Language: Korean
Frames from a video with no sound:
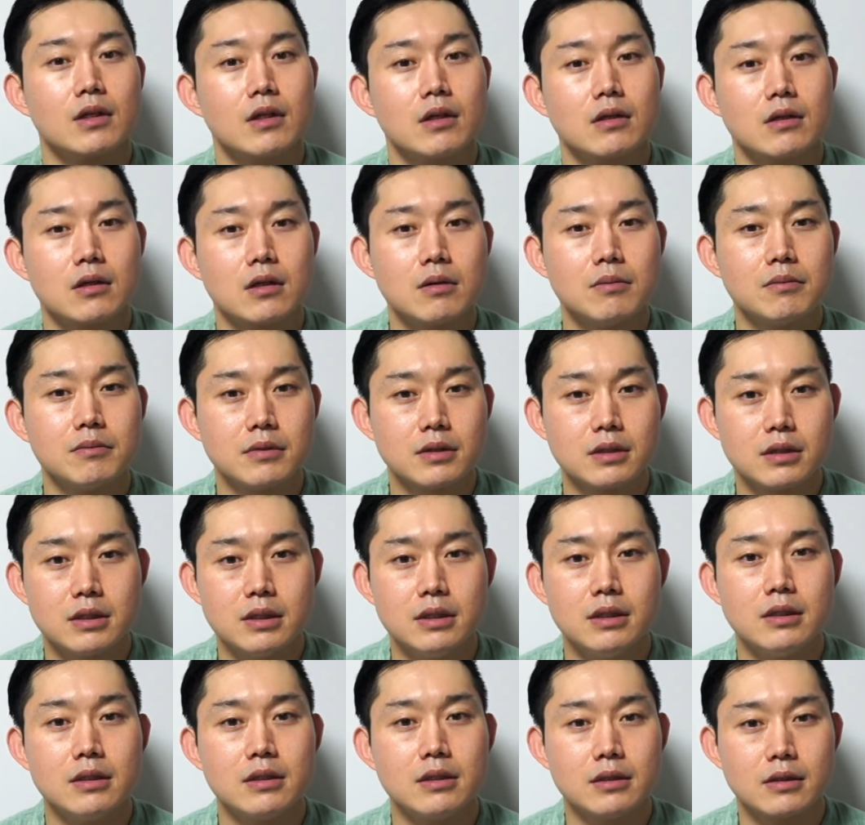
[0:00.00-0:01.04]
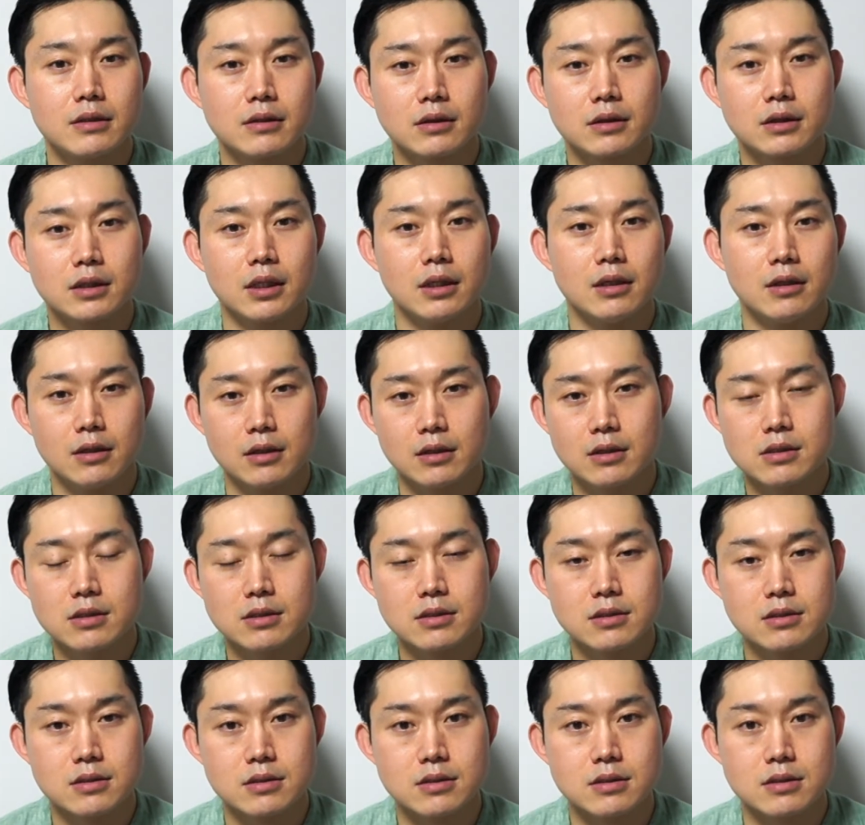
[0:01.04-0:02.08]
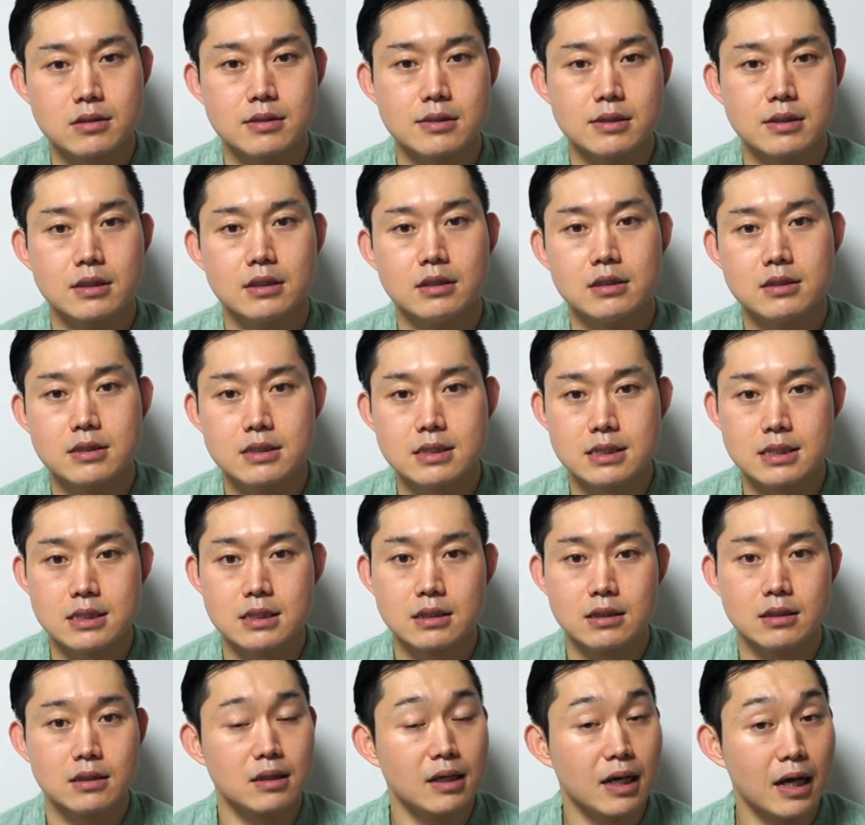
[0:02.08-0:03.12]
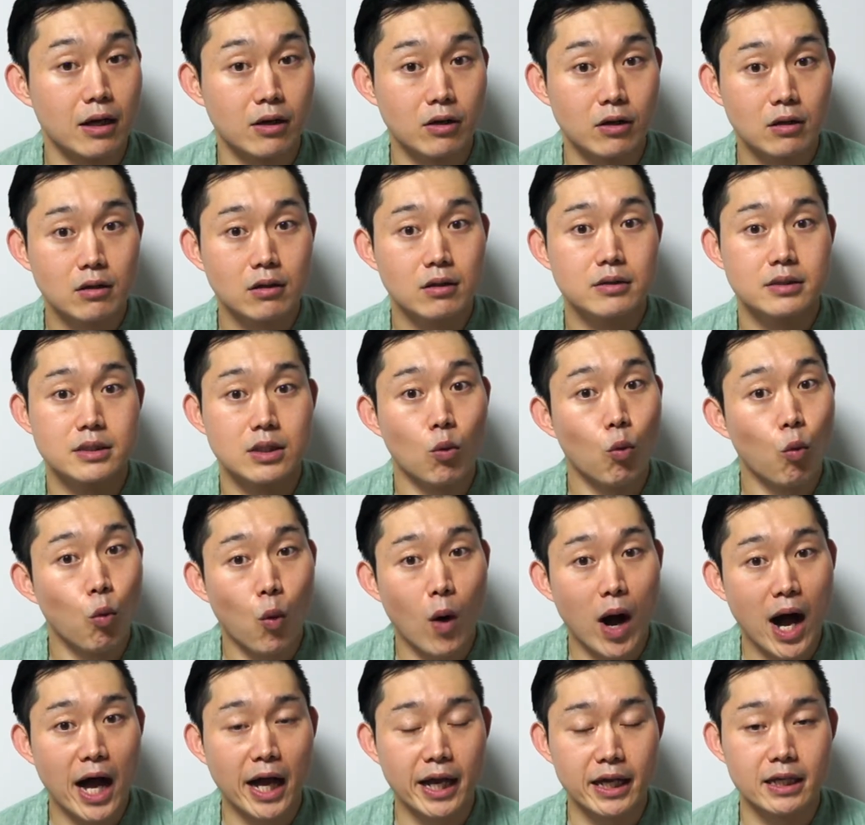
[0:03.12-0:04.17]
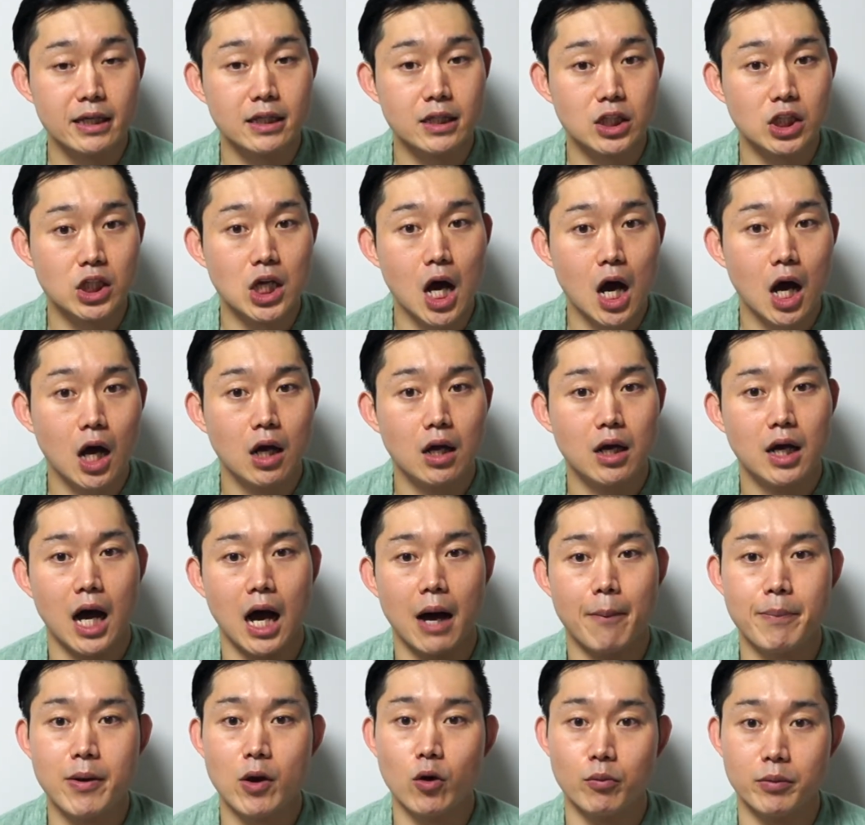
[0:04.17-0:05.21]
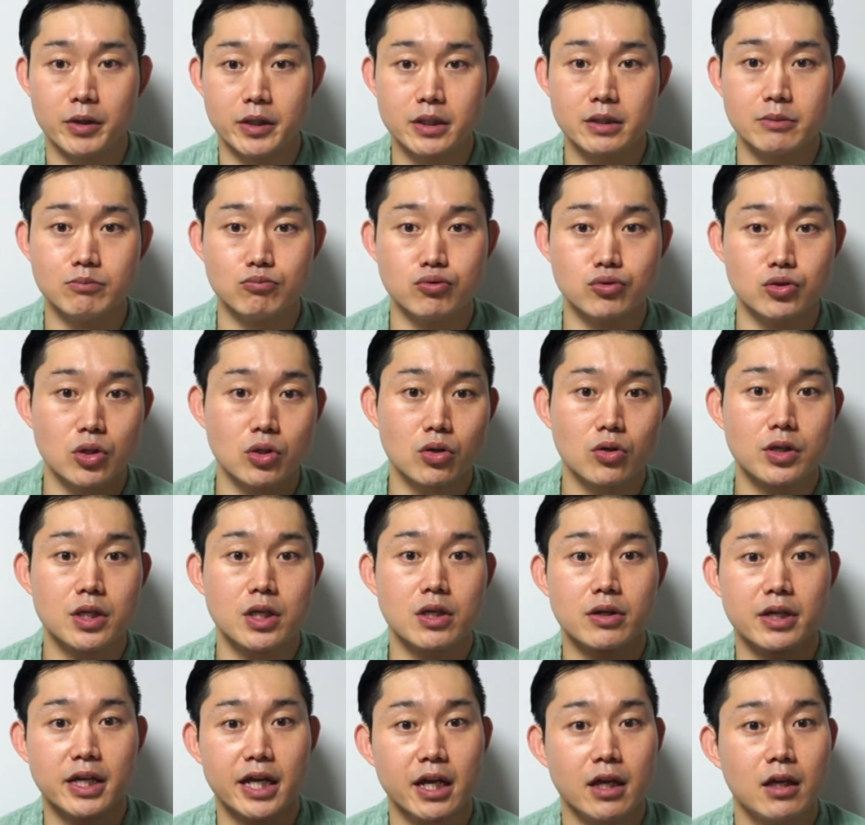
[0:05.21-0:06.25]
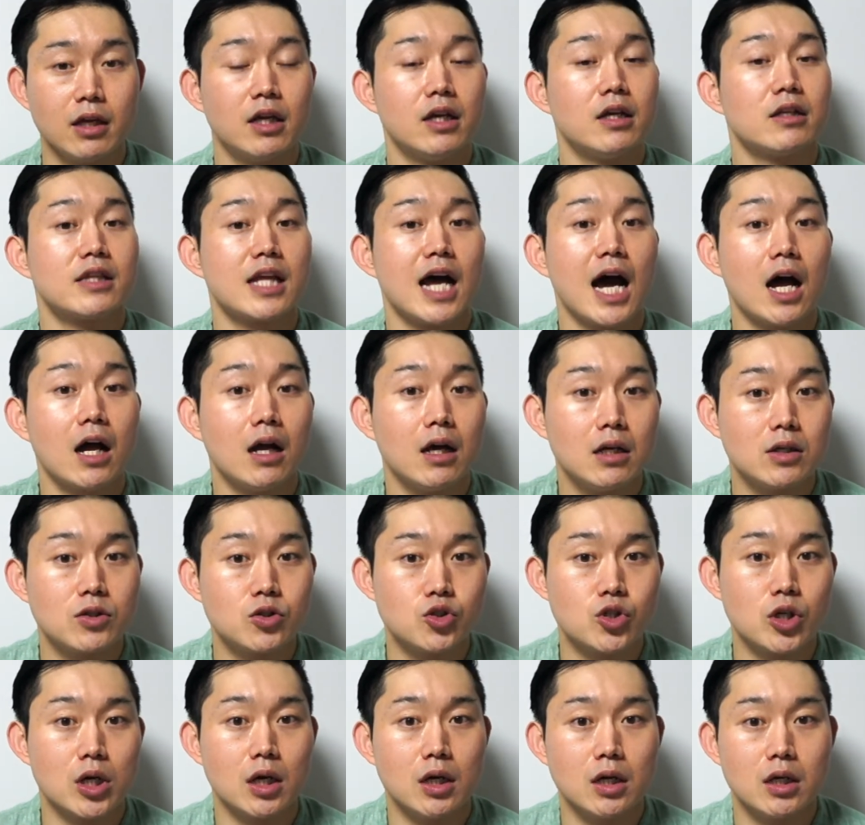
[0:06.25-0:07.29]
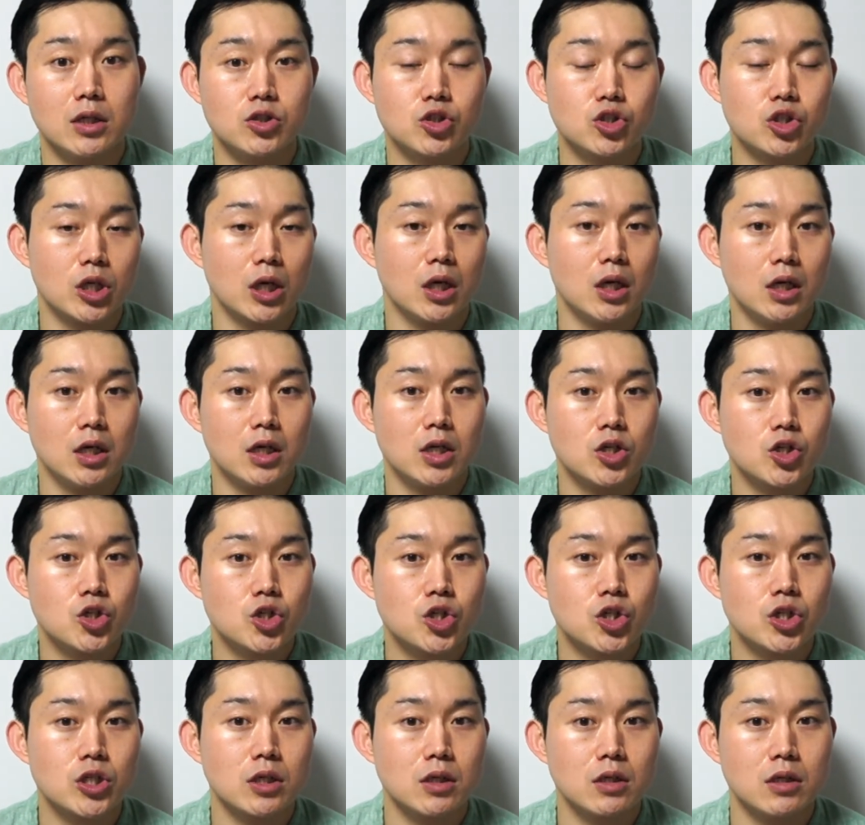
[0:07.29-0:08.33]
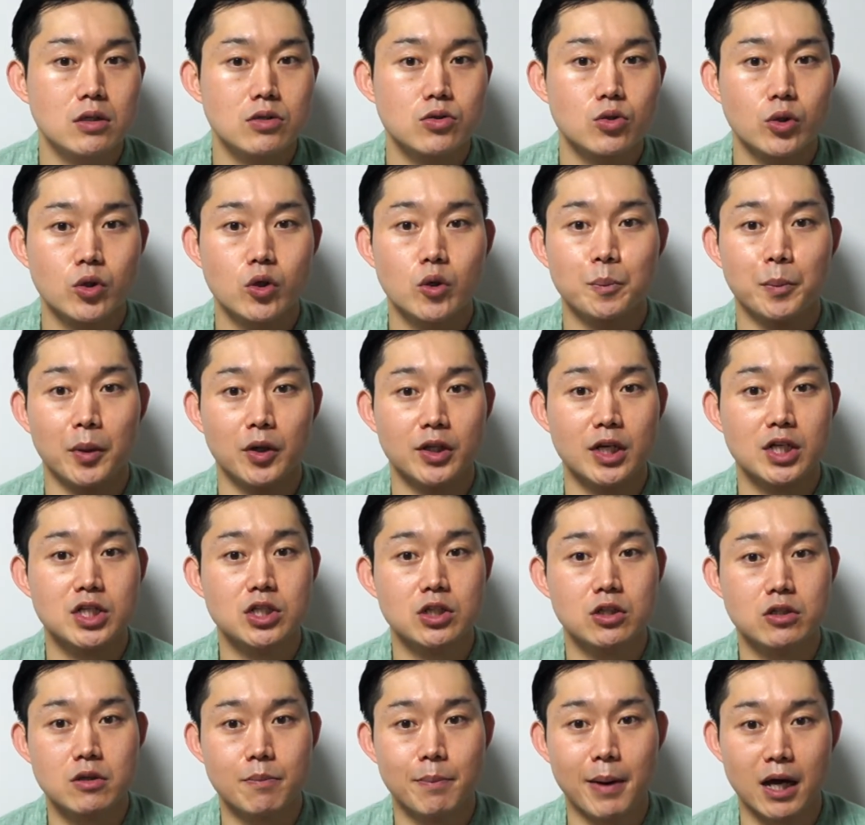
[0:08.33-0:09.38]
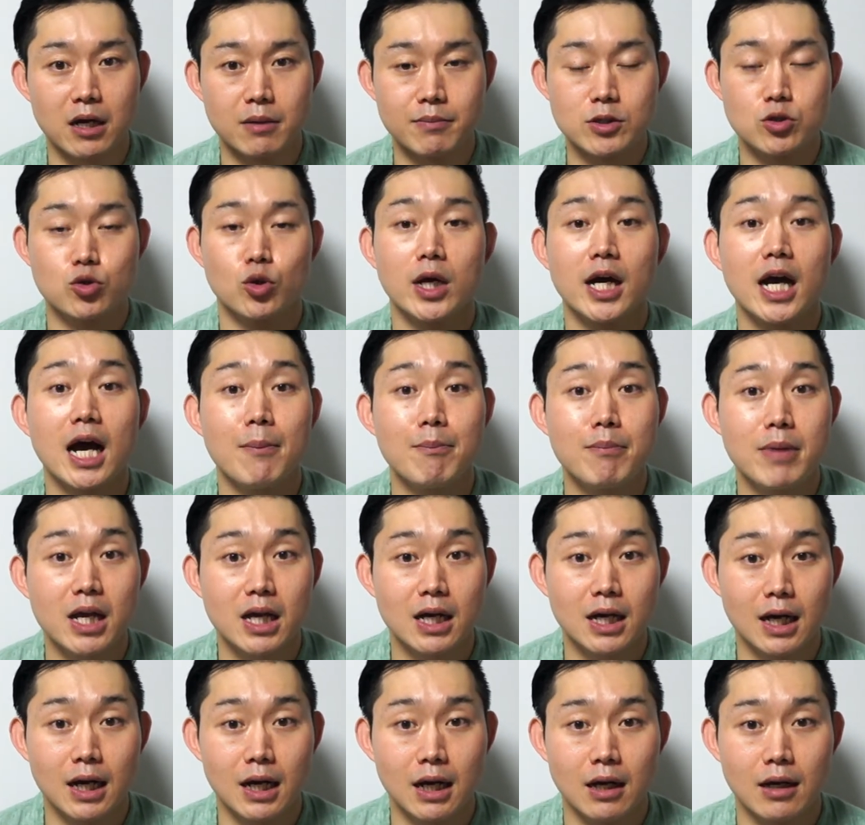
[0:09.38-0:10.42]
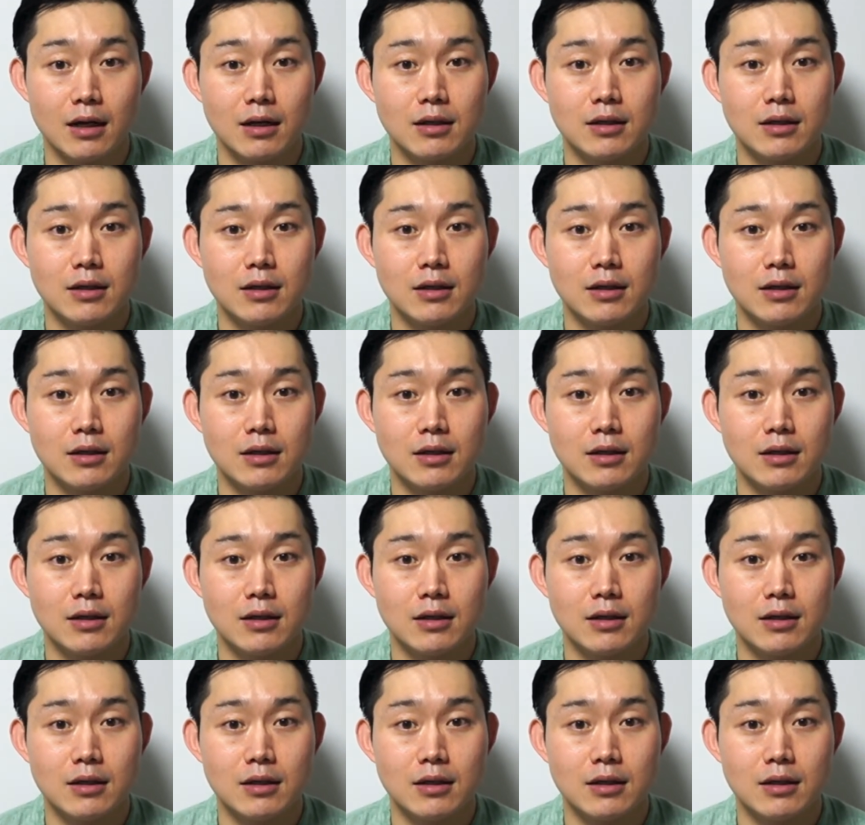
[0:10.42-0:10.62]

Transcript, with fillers: 그럼 드, 트, 스, 즈가요. 이제 why, 이야 앞에 오면은 무조건 이렇게 다 저, 저, 쉬 소리를 변화시켜서 발음해줘야 합니까?